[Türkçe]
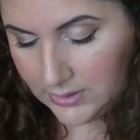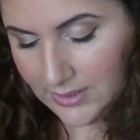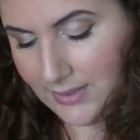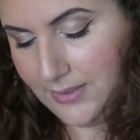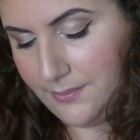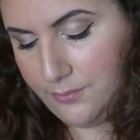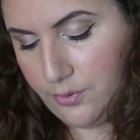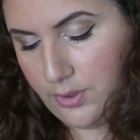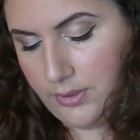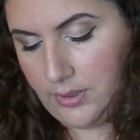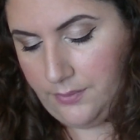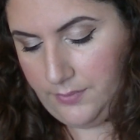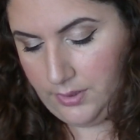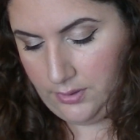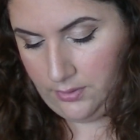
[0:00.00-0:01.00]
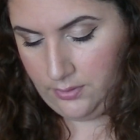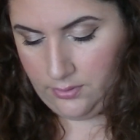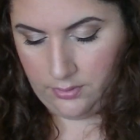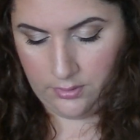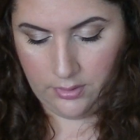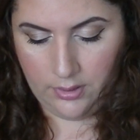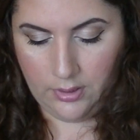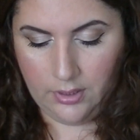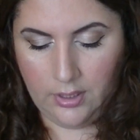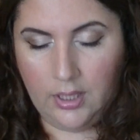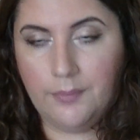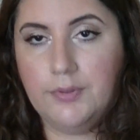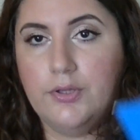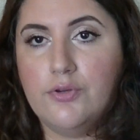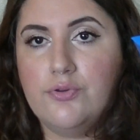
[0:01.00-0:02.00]
Neden bu kadar mı ya?
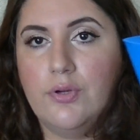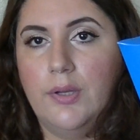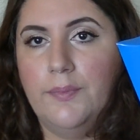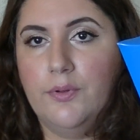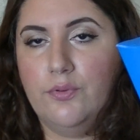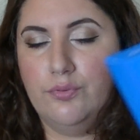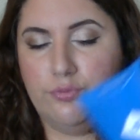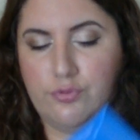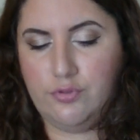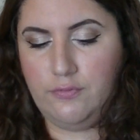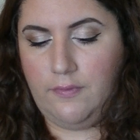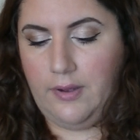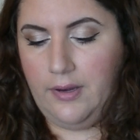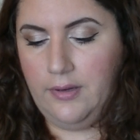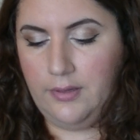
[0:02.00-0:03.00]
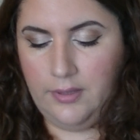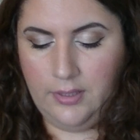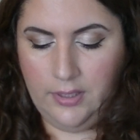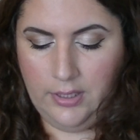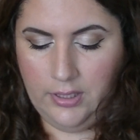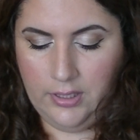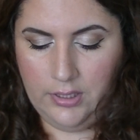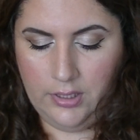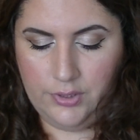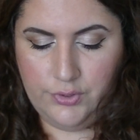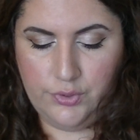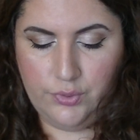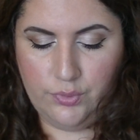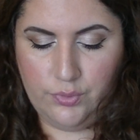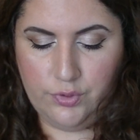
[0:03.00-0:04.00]
Ha bir de şöyle bir kutusu var.
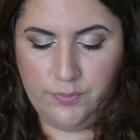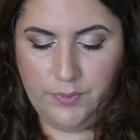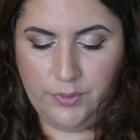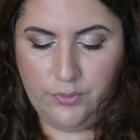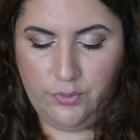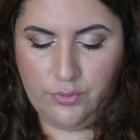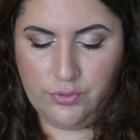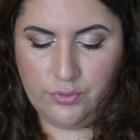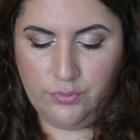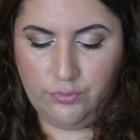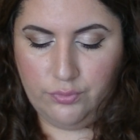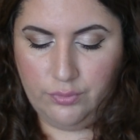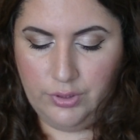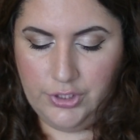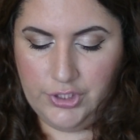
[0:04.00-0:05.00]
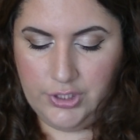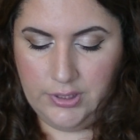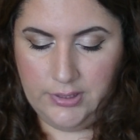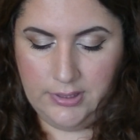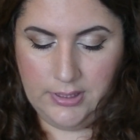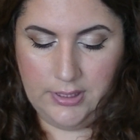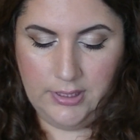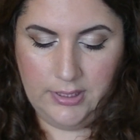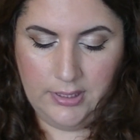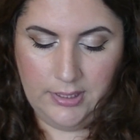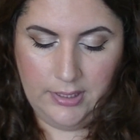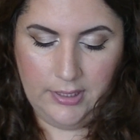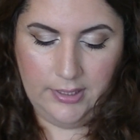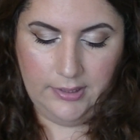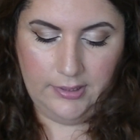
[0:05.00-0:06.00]
Açıyoruz bakıyoruz kutunun içinde
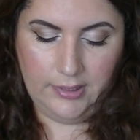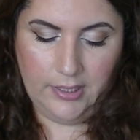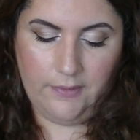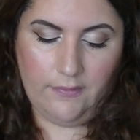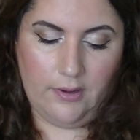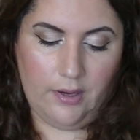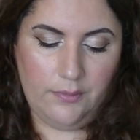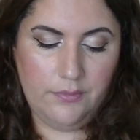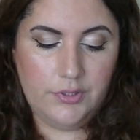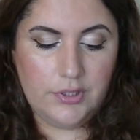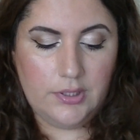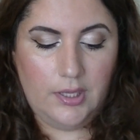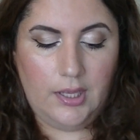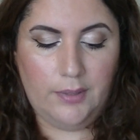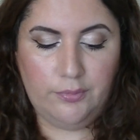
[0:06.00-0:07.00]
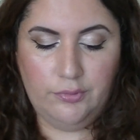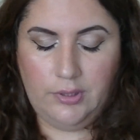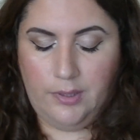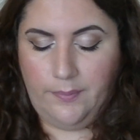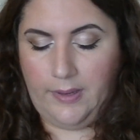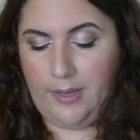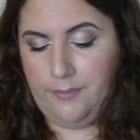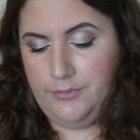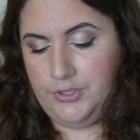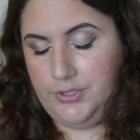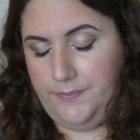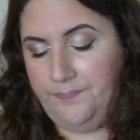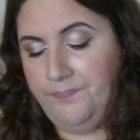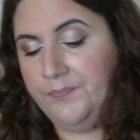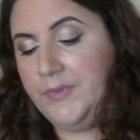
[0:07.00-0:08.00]
ne varmış. Aa bunları
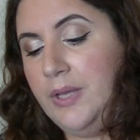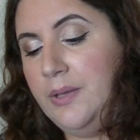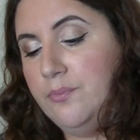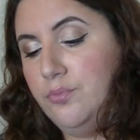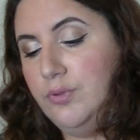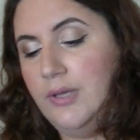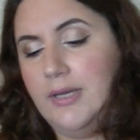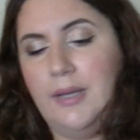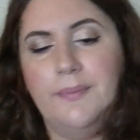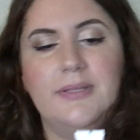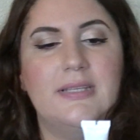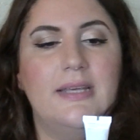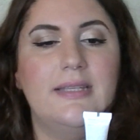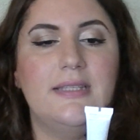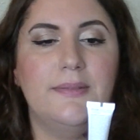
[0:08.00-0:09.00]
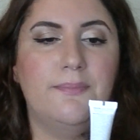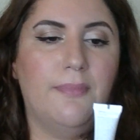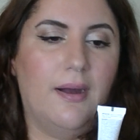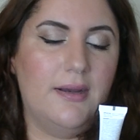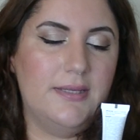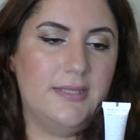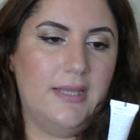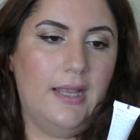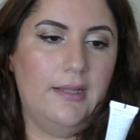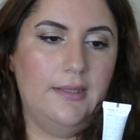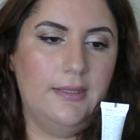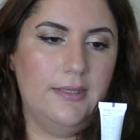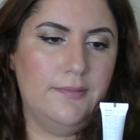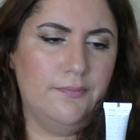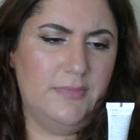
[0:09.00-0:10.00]
beğenmiştim. Bunlardan bir tanesi Marcel
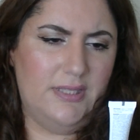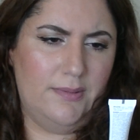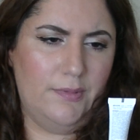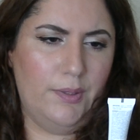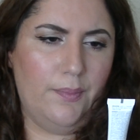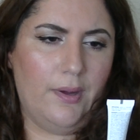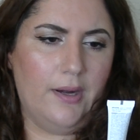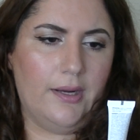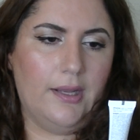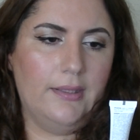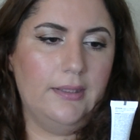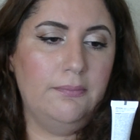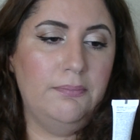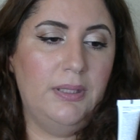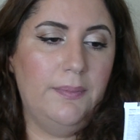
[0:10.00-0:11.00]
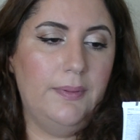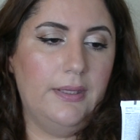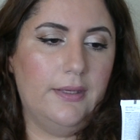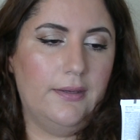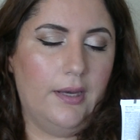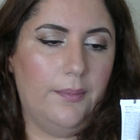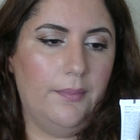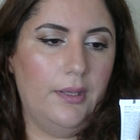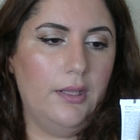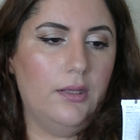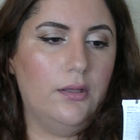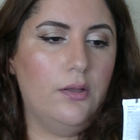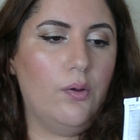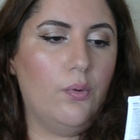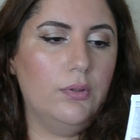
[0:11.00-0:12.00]
isimli markanın BB kremi
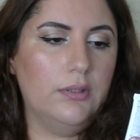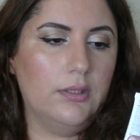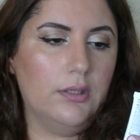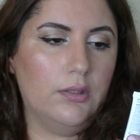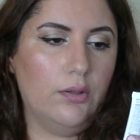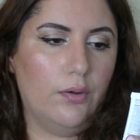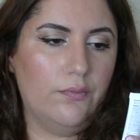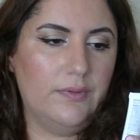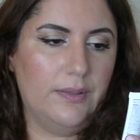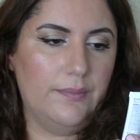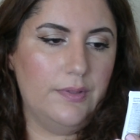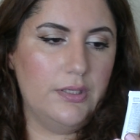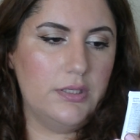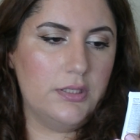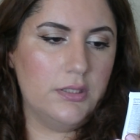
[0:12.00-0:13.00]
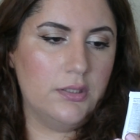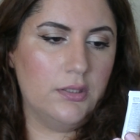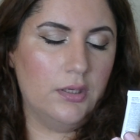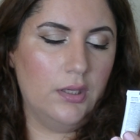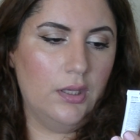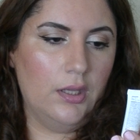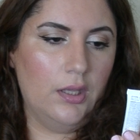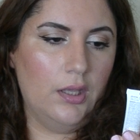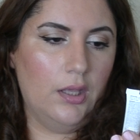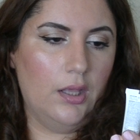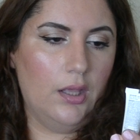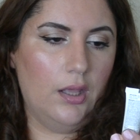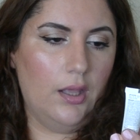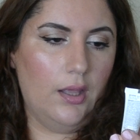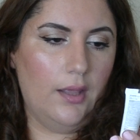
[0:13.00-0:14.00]
Golden Glow demiş.
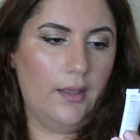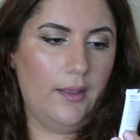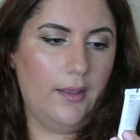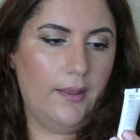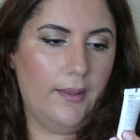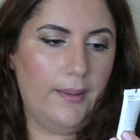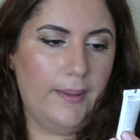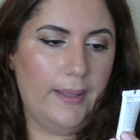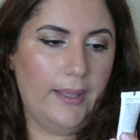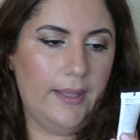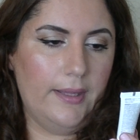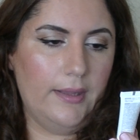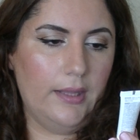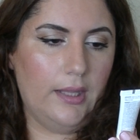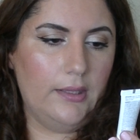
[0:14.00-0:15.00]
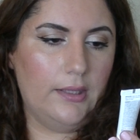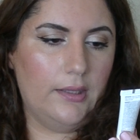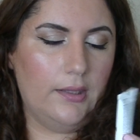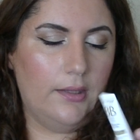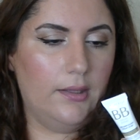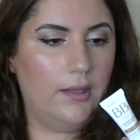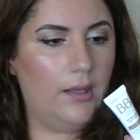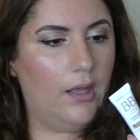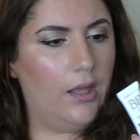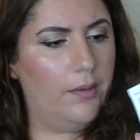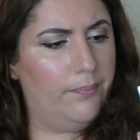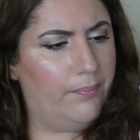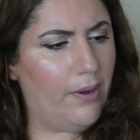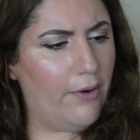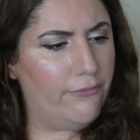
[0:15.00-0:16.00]
Ee, la la la
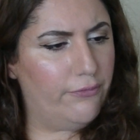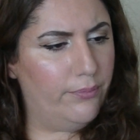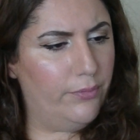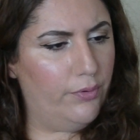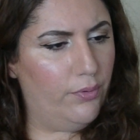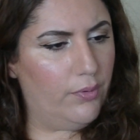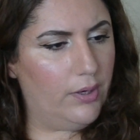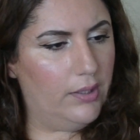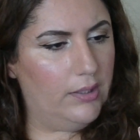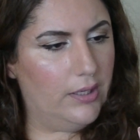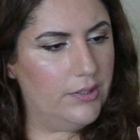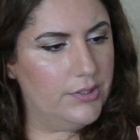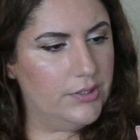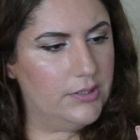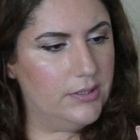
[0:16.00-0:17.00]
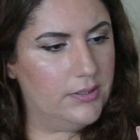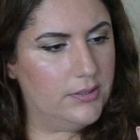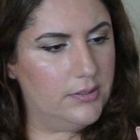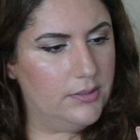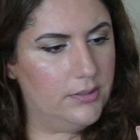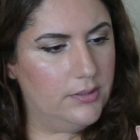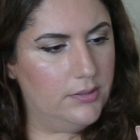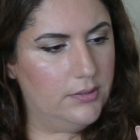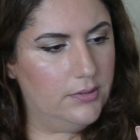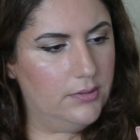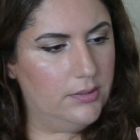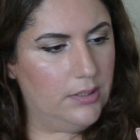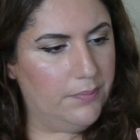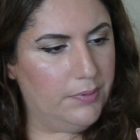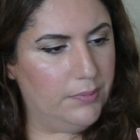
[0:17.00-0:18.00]
la parfümü yok. Alerji testi
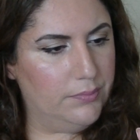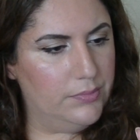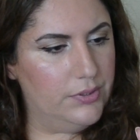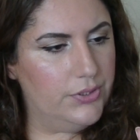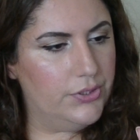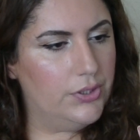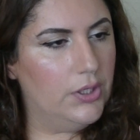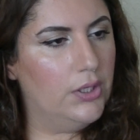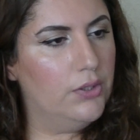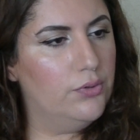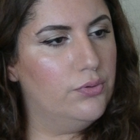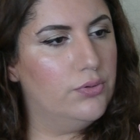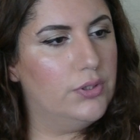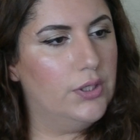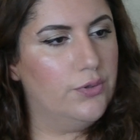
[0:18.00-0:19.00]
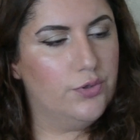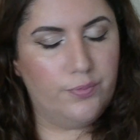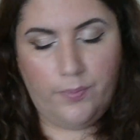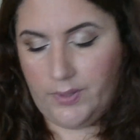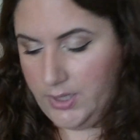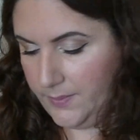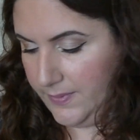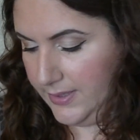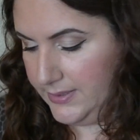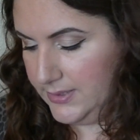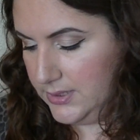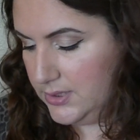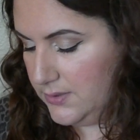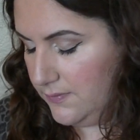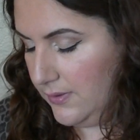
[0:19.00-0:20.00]
yapılmış. %100
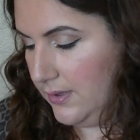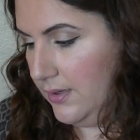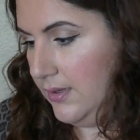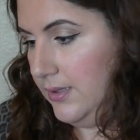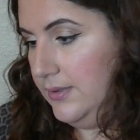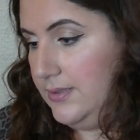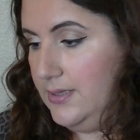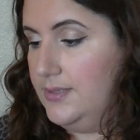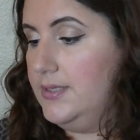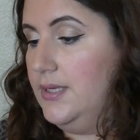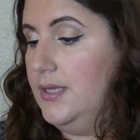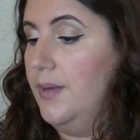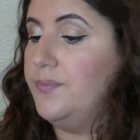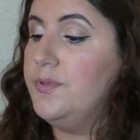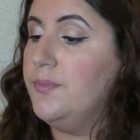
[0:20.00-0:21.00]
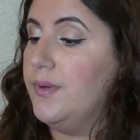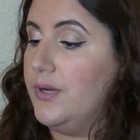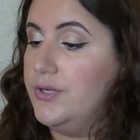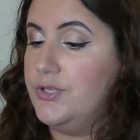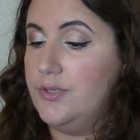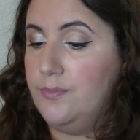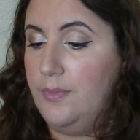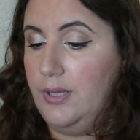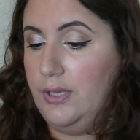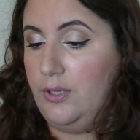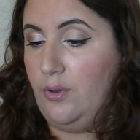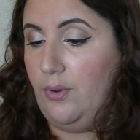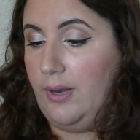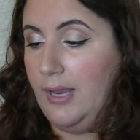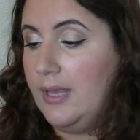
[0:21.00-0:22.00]
parabensiz ve internetten yaptığım araştırmaya
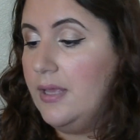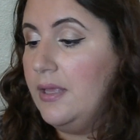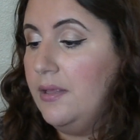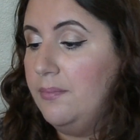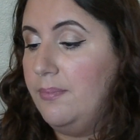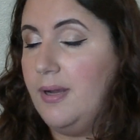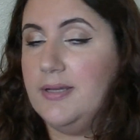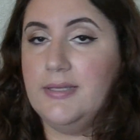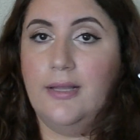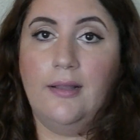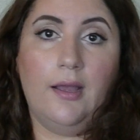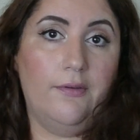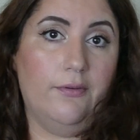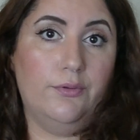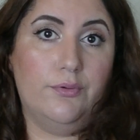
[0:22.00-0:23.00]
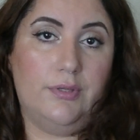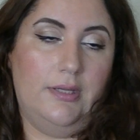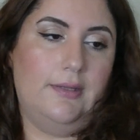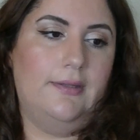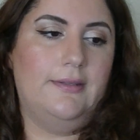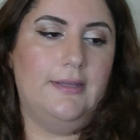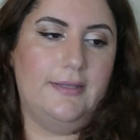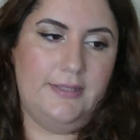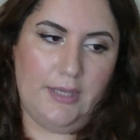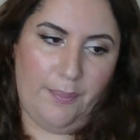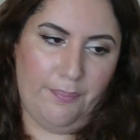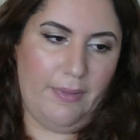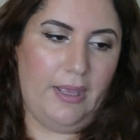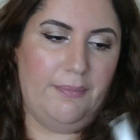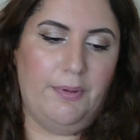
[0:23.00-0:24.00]
göre Marcel hayvanlar üzerinde test
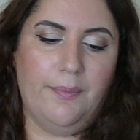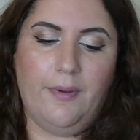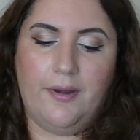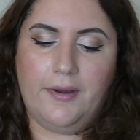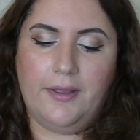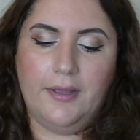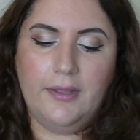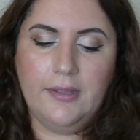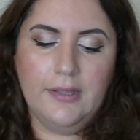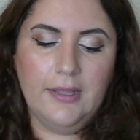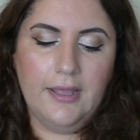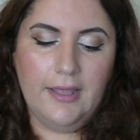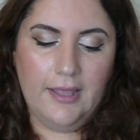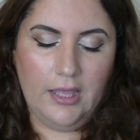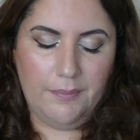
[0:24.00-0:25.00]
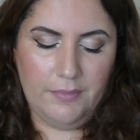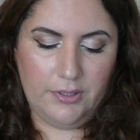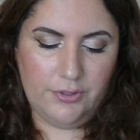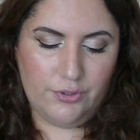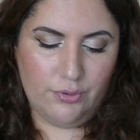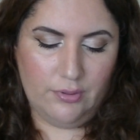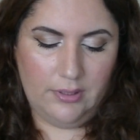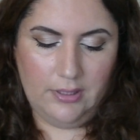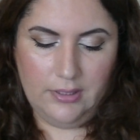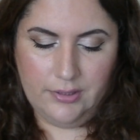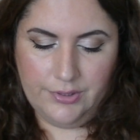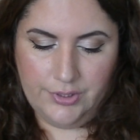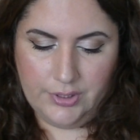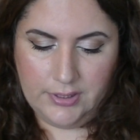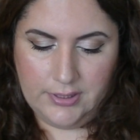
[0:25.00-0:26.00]
yapmayan bir marka. Hemen şöyle
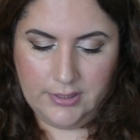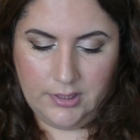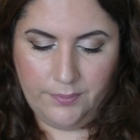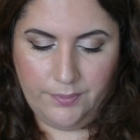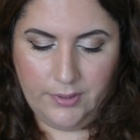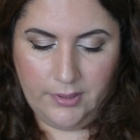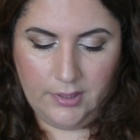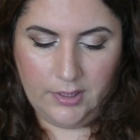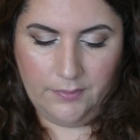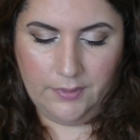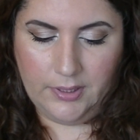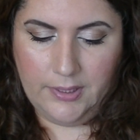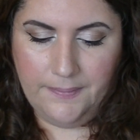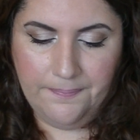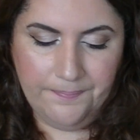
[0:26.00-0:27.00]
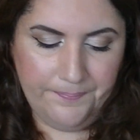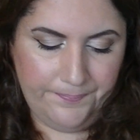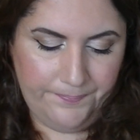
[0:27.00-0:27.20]
azıcık sıkıp rengine bakayım.